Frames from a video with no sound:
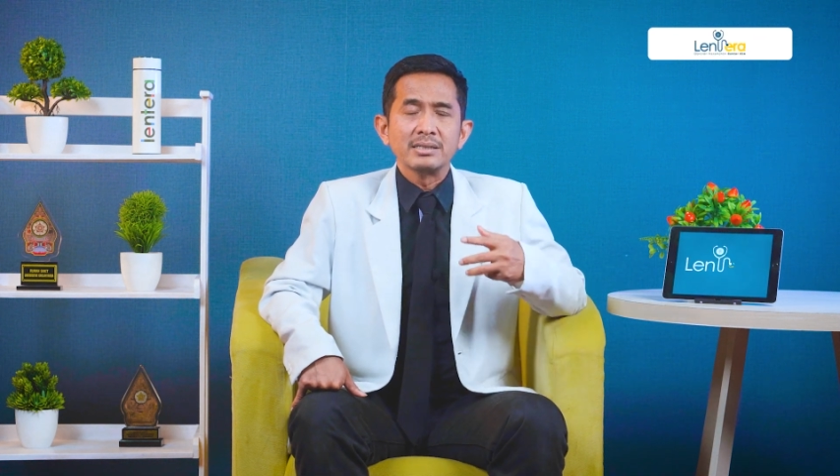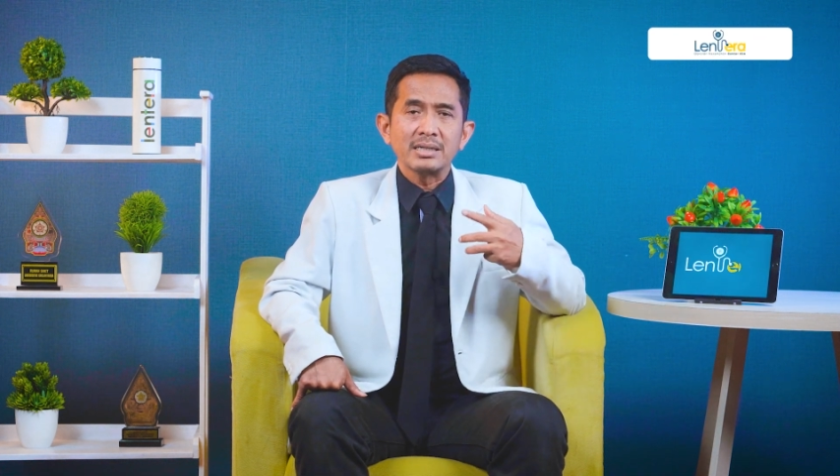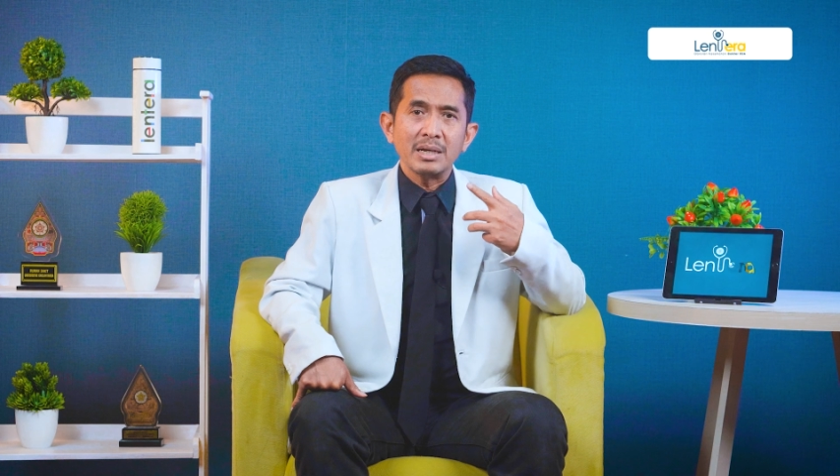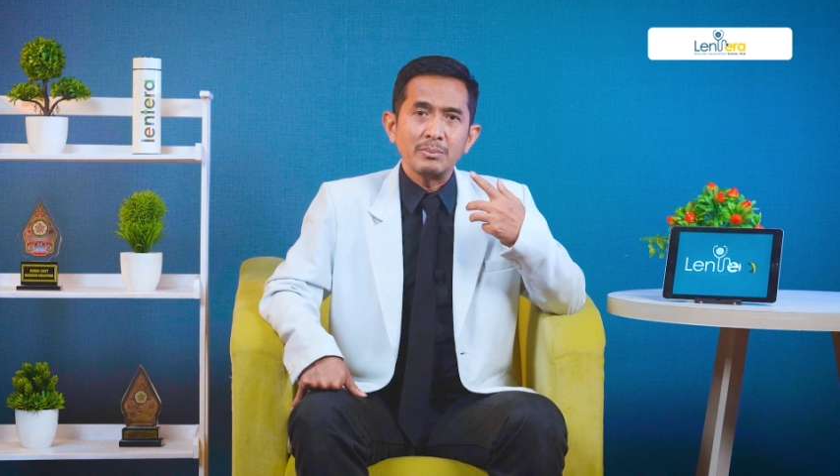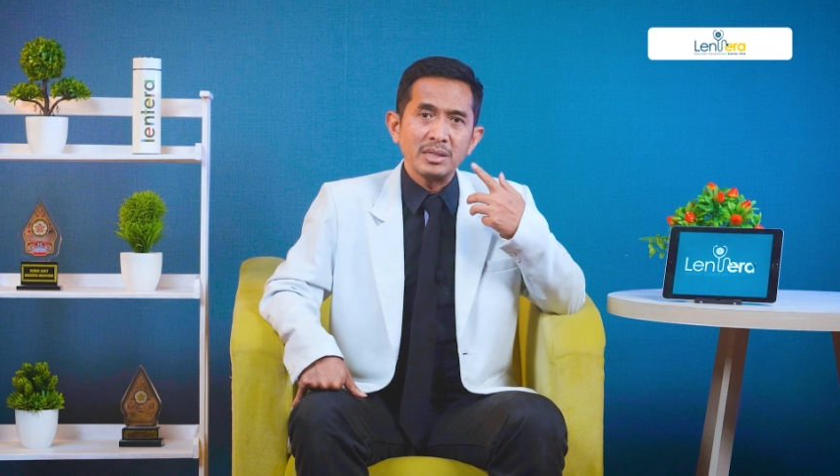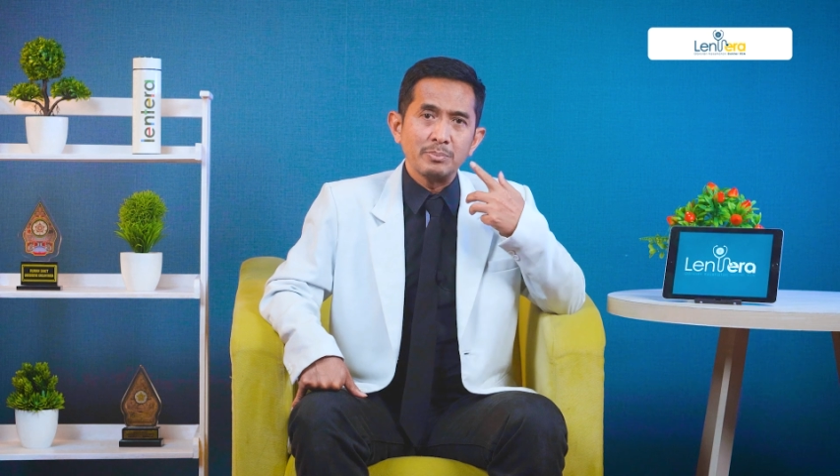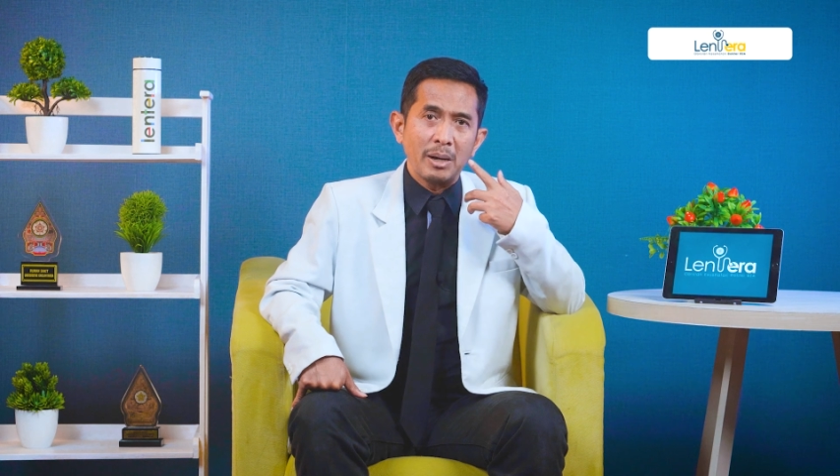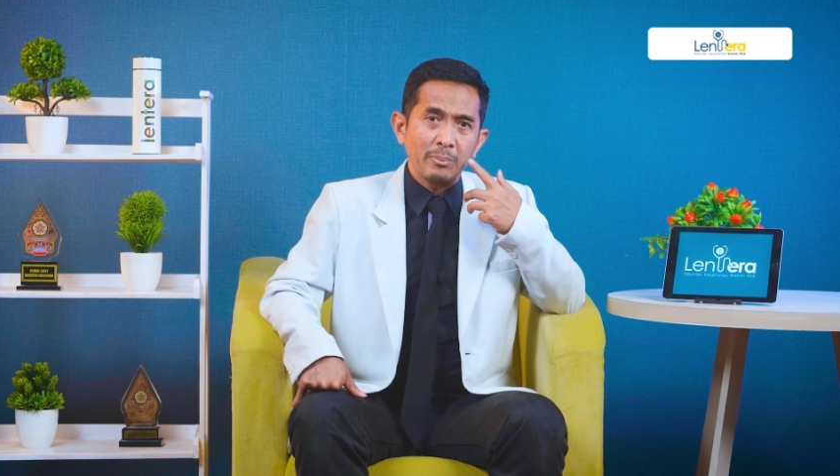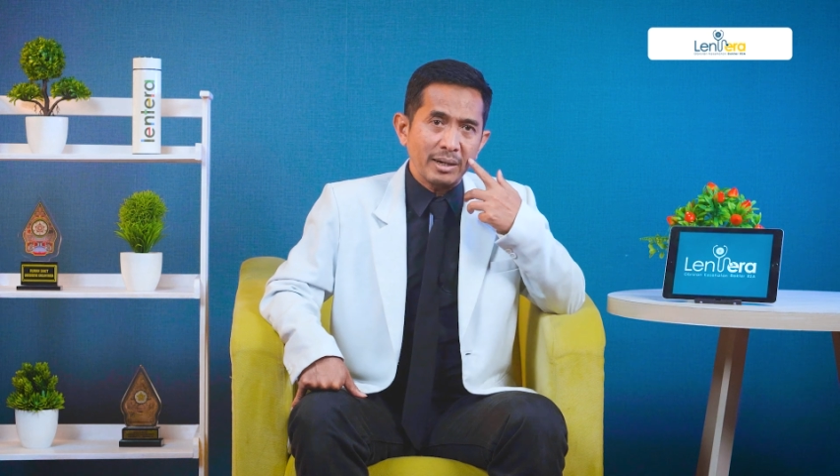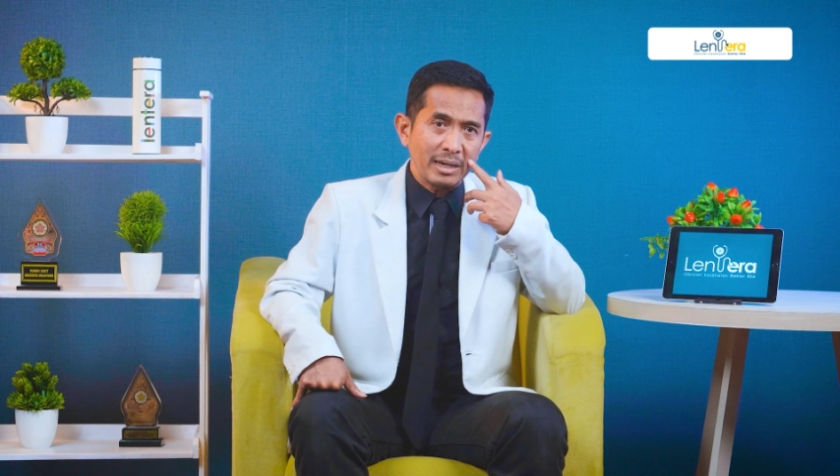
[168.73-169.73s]
sering
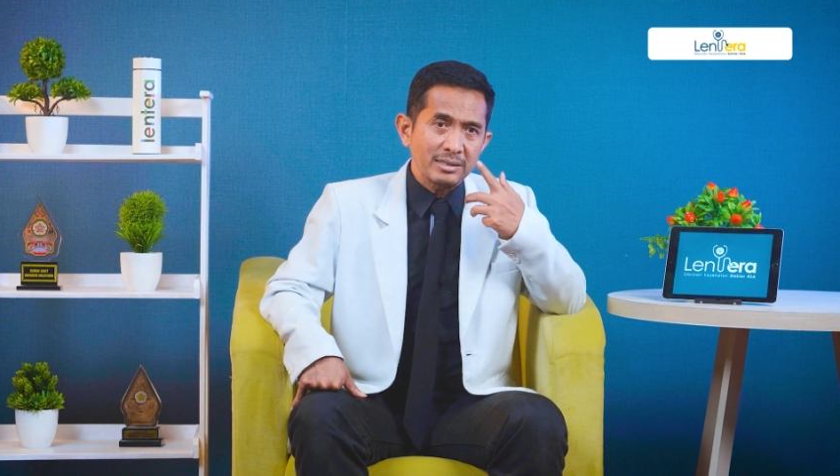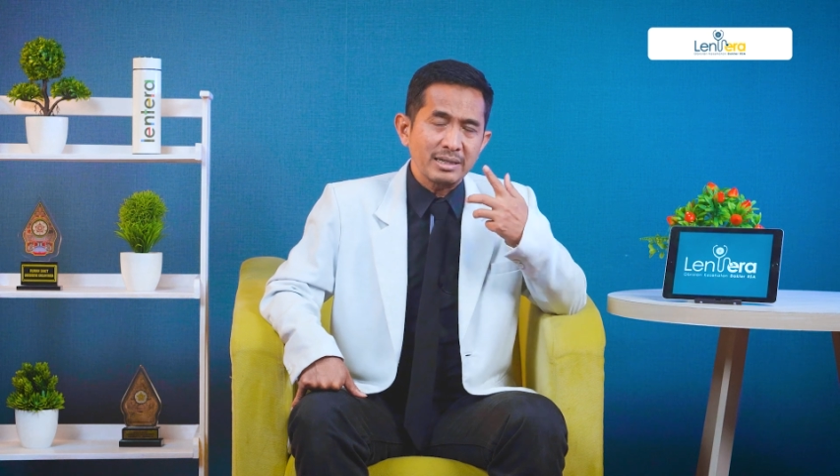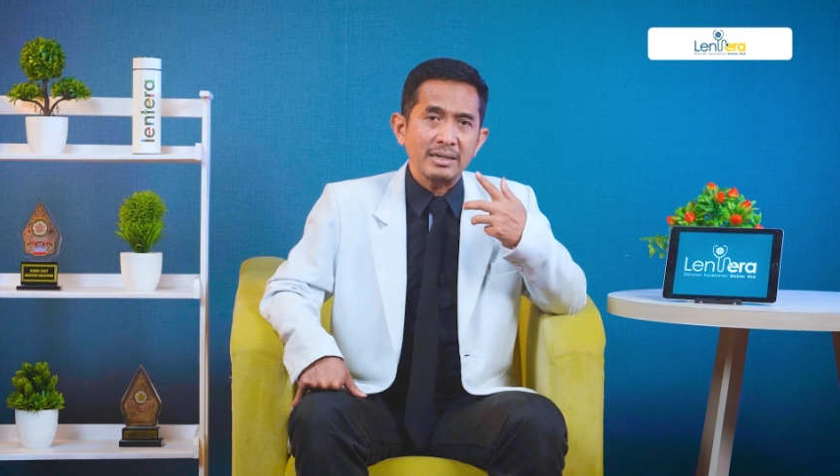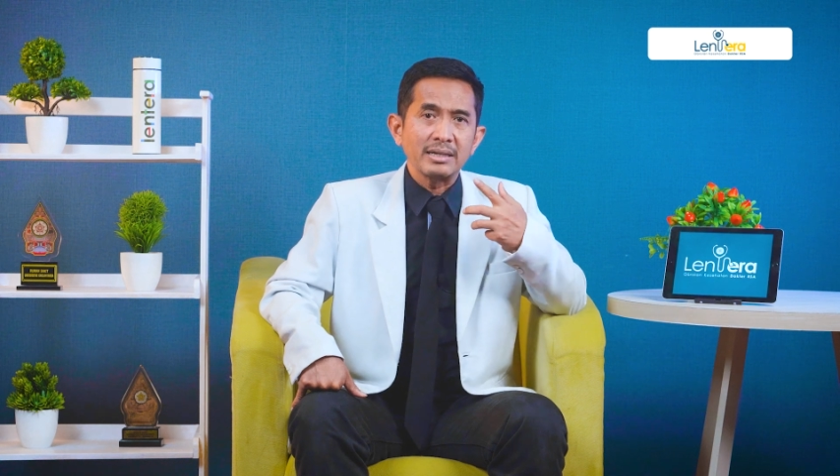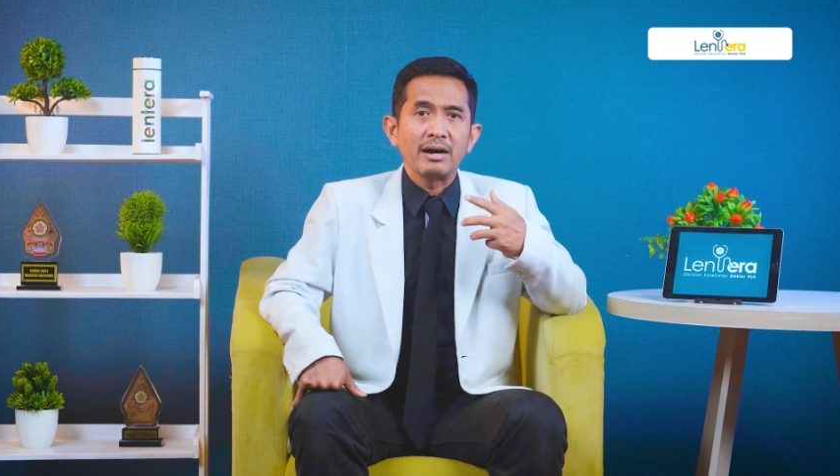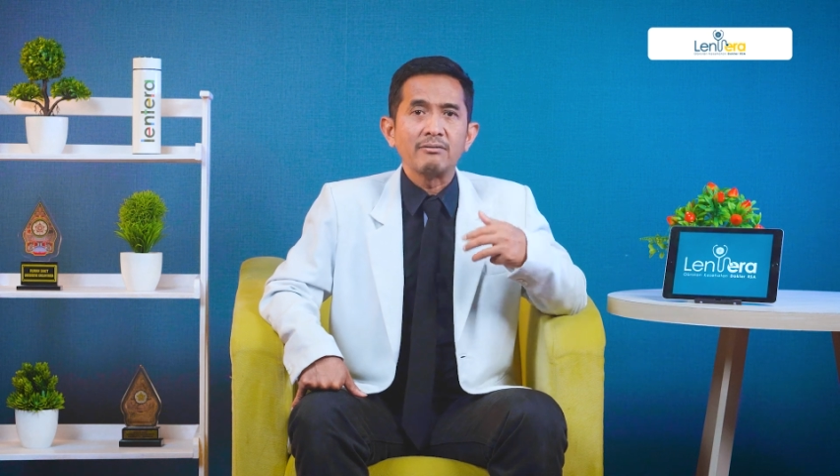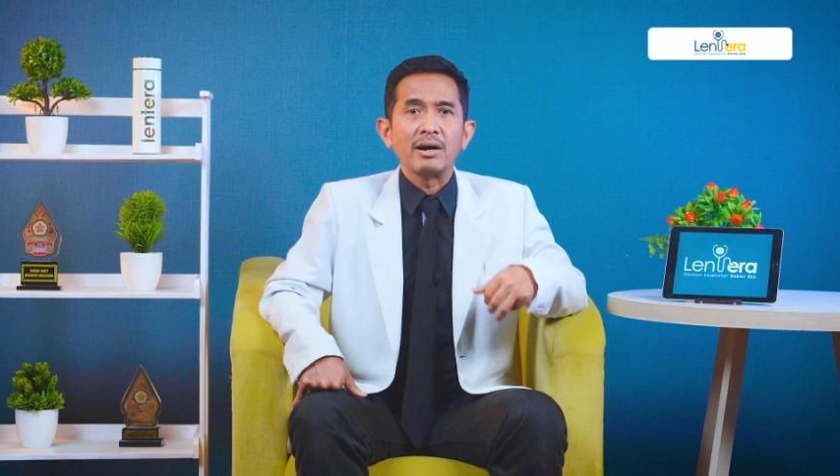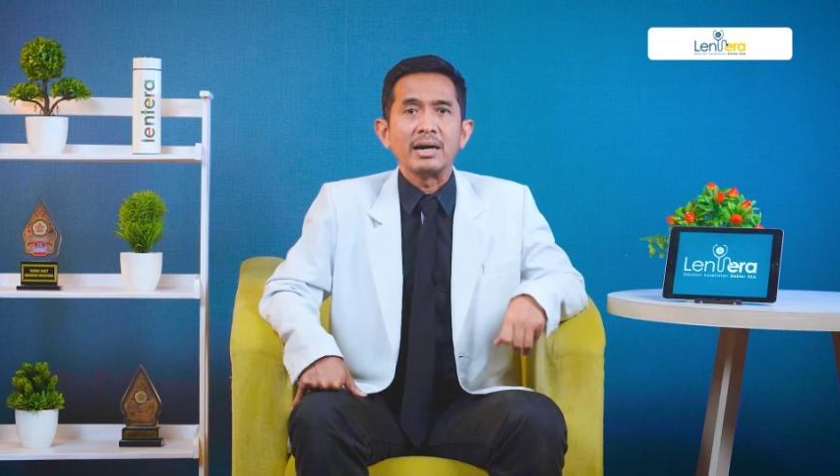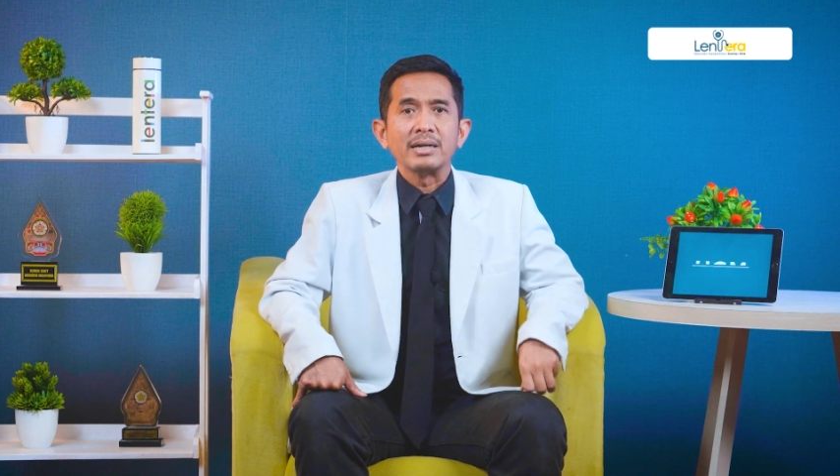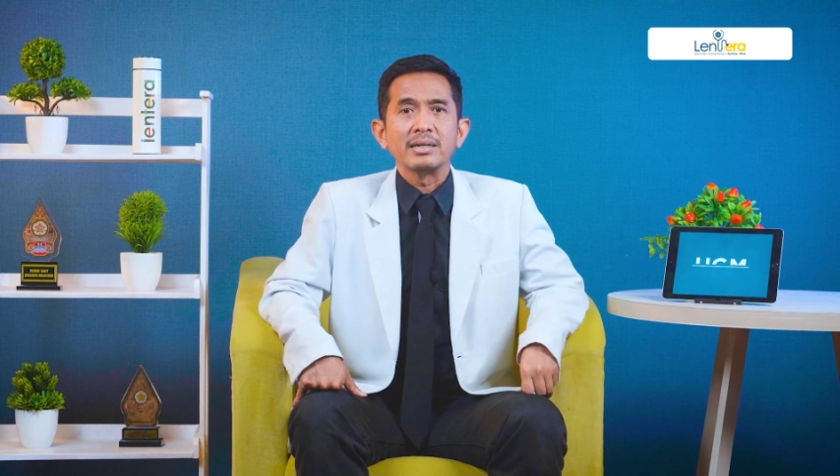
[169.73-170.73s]
menyebabkan
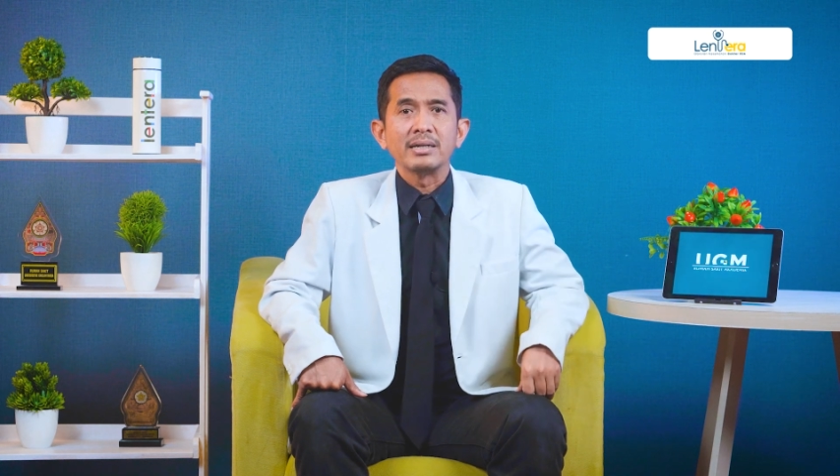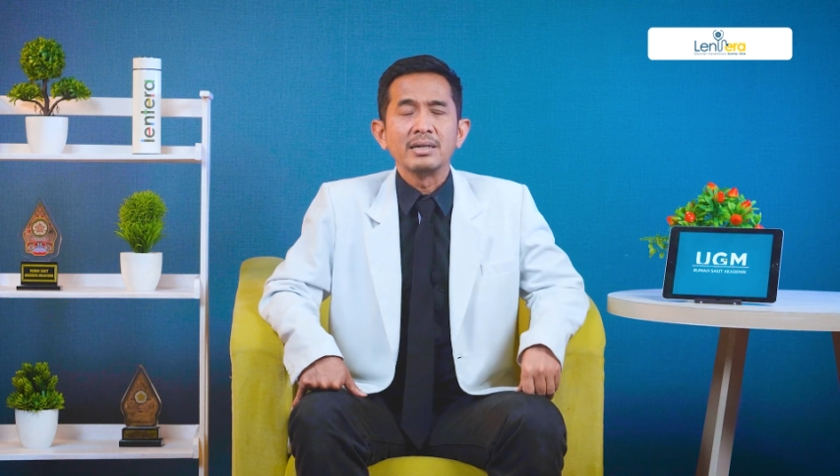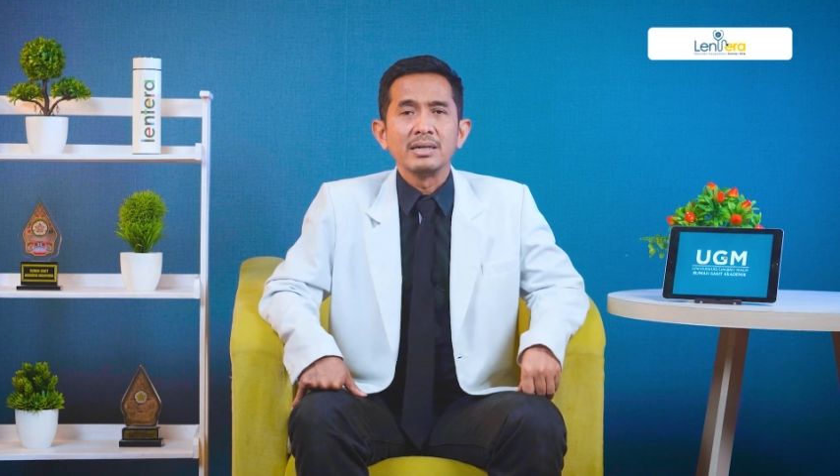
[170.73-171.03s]
sariawan,